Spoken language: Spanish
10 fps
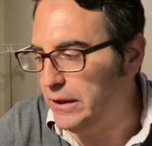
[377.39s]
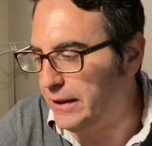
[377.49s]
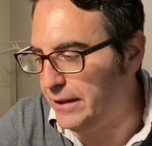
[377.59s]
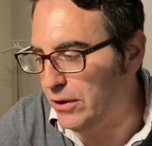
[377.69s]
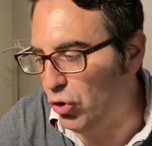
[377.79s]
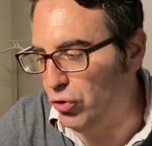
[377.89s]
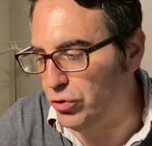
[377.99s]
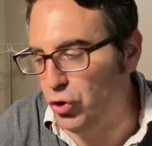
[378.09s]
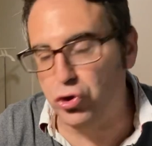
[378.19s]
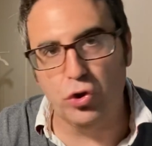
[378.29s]
que dijo,
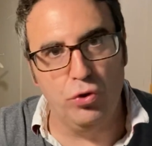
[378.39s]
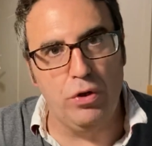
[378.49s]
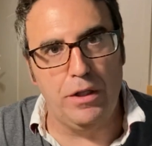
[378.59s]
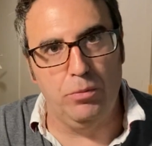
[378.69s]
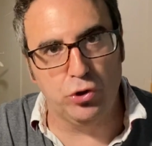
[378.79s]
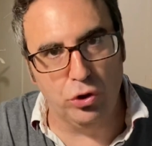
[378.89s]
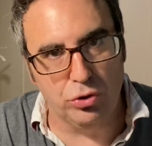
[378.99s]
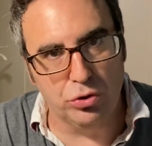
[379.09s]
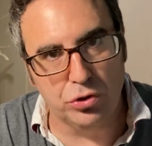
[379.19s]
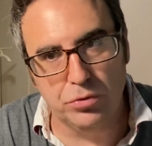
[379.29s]
yo soy una de
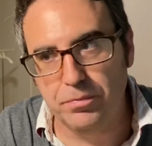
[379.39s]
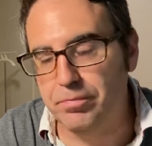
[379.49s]
vosotros.